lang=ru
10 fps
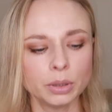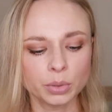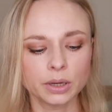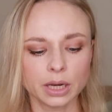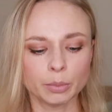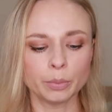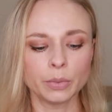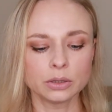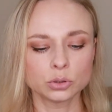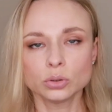
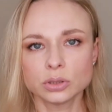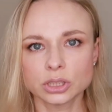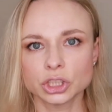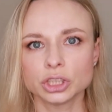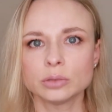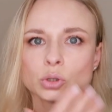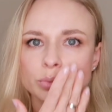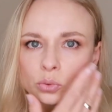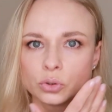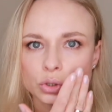биби-кремом солнцезащитным,
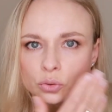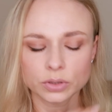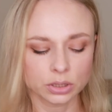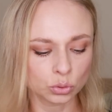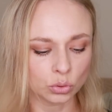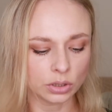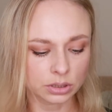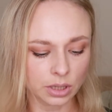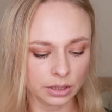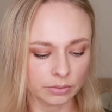чтобы тут ничего в этой зоне не
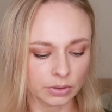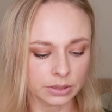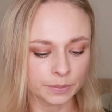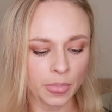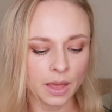скатывалось.